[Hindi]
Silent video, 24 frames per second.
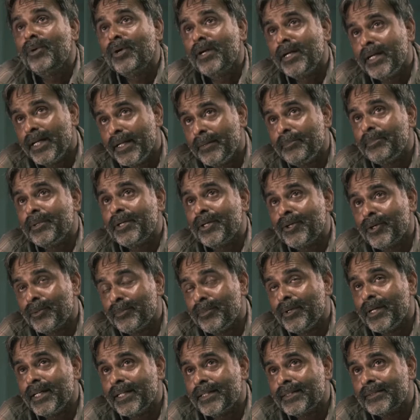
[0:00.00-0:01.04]
खोलना मेरा
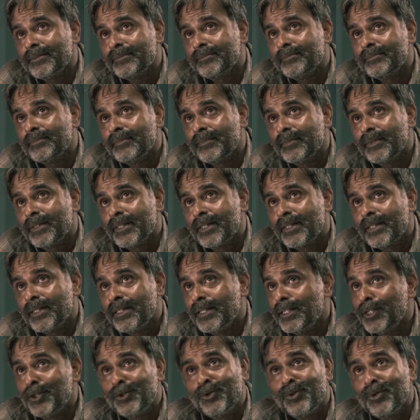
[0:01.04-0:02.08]
खासियत है
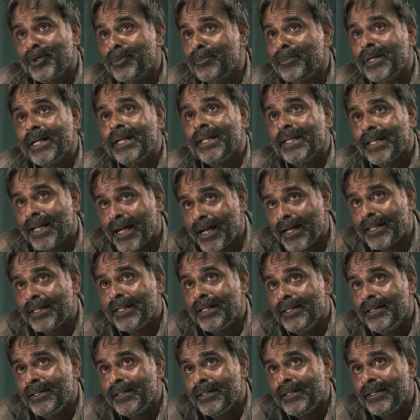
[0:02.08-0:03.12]
200 ग्राम
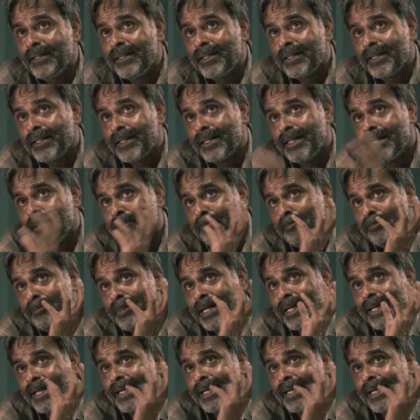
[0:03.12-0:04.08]
तेल और पकड़